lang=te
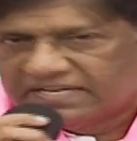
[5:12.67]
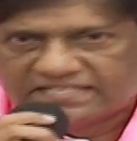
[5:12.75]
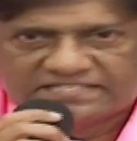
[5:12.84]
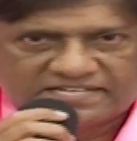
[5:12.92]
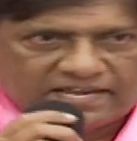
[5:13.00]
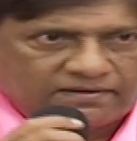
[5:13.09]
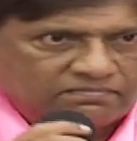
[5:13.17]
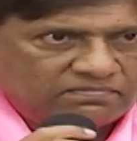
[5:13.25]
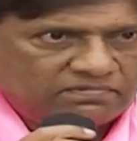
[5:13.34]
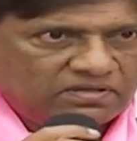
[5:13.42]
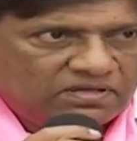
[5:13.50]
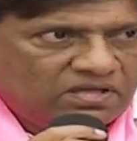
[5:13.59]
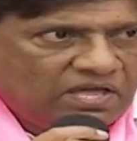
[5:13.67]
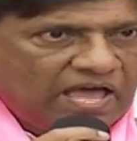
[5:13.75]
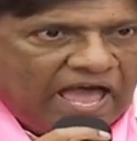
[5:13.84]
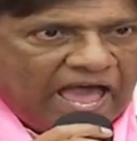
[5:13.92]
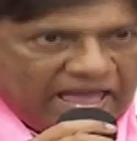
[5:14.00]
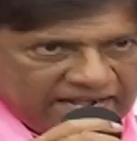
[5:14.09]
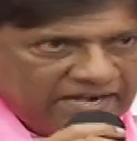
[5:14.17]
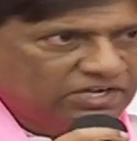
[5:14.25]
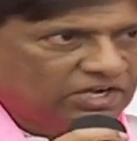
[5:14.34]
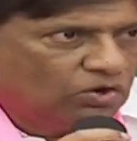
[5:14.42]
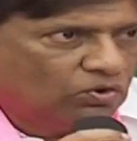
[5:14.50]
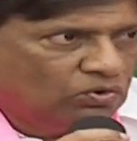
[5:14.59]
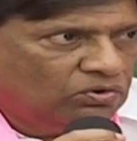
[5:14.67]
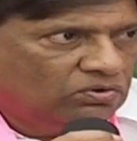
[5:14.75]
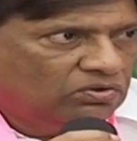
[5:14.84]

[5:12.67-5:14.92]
మినిస్టర్ ఆయన అంటాడు